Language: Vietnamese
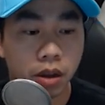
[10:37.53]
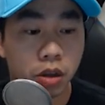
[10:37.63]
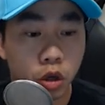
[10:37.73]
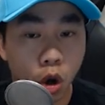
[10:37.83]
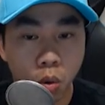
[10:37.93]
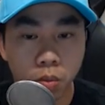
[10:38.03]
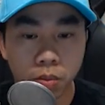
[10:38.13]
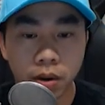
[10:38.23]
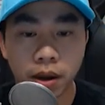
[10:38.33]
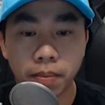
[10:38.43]
dùng
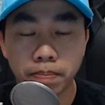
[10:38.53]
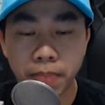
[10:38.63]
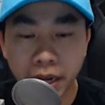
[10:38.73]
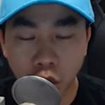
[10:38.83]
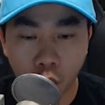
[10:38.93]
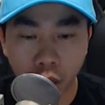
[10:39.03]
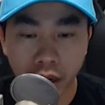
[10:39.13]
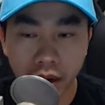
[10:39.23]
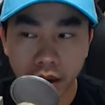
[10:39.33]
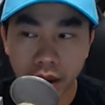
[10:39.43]
Bitcoin
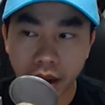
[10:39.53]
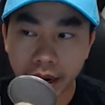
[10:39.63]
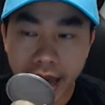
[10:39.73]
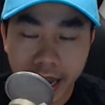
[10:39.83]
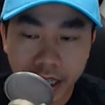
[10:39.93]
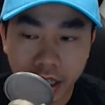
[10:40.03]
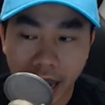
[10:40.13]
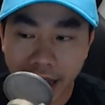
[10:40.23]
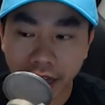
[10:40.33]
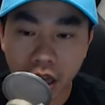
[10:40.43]
để
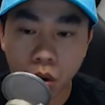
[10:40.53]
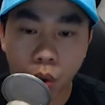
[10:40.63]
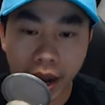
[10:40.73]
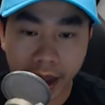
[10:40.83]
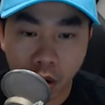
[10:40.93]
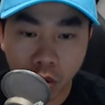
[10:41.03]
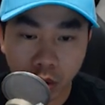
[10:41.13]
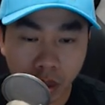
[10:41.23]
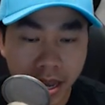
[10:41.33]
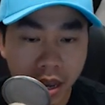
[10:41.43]
trả tiền quảng cáo
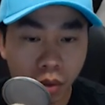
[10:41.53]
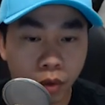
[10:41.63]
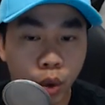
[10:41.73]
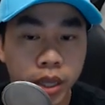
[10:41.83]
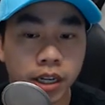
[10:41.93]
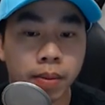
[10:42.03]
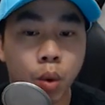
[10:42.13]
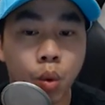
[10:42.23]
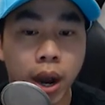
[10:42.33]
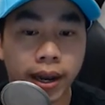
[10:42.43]
thì bây giờ quý anh chị mà
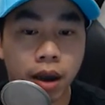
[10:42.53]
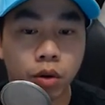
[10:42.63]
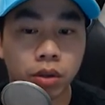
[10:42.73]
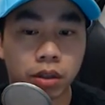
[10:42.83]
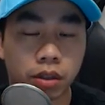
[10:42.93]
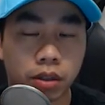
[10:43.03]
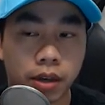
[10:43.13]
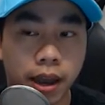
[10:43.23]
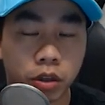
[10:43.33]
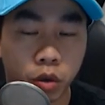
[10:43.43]
muốn quảng cáo
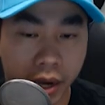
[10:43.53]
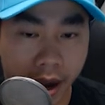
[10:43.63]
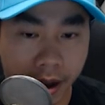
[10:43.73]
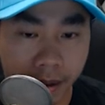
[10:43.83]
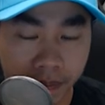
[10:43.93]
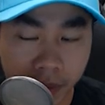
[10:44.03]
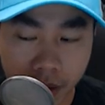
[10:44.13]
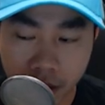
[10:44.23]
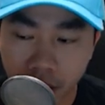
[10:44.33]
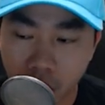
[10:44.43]
trên Twitter đó
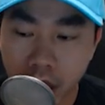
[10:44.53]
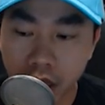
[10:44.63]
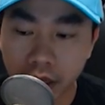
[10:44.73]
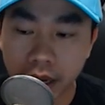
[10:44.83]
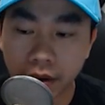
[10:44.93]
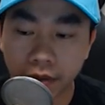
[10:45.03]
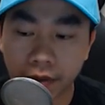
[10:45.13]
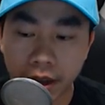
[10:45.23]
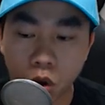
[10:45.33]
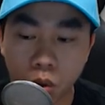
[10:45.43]
thì quý anh chị
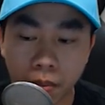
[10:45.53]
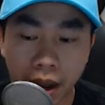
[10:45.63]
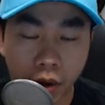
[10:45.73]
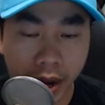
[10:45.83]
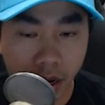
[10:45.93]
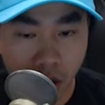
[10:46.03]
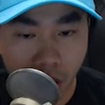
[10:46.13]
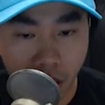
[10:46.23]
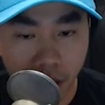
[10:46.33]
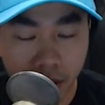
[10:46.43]
phải dùng bằng credit
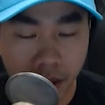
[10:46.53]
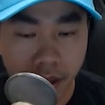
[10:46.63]
card